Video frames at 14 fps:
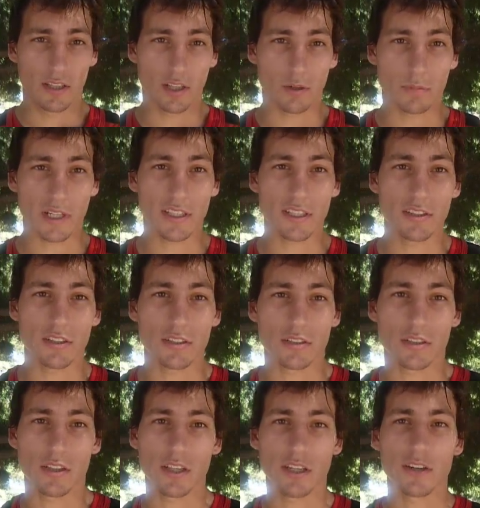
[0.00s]
los partidos
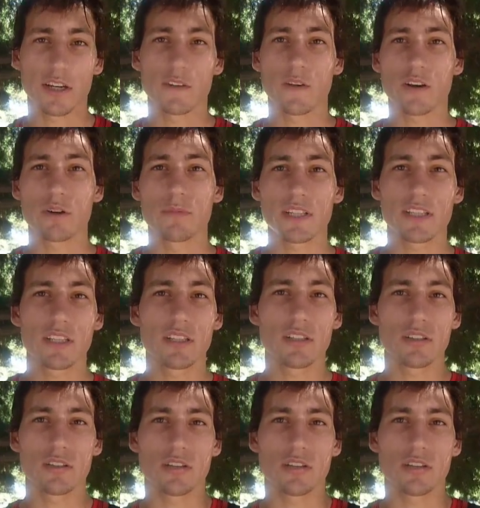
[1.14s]
en los que no han convertido,